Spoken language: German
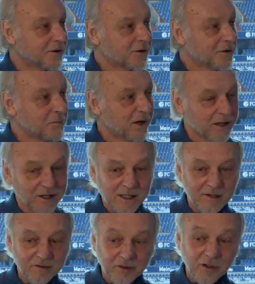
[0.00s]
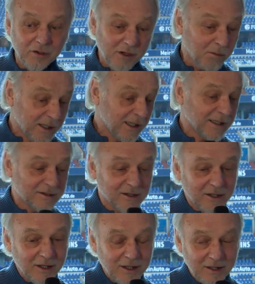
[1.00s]
äh, den Ball reinzuhauen, aber er
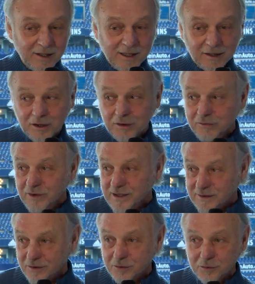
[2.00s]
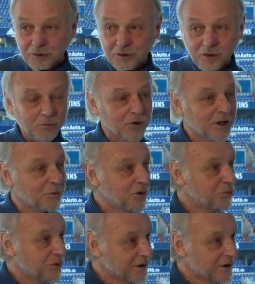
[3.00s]
hat lange gewartet und die Dortmunder haben hinten ein